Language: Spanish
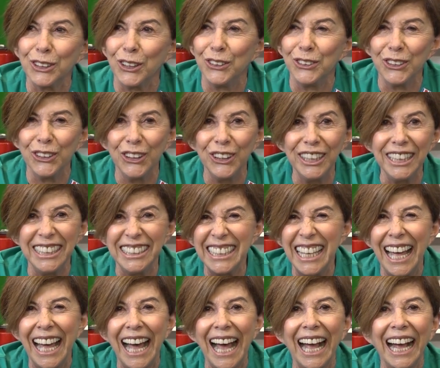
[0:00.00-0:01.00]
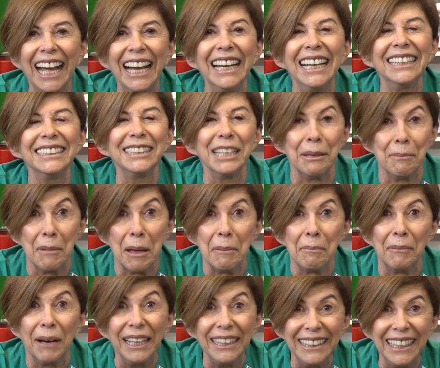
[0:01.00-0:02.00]
con Doris. Hágalas y me
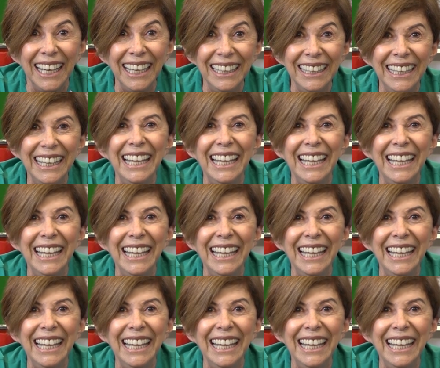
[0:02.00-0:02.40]
manda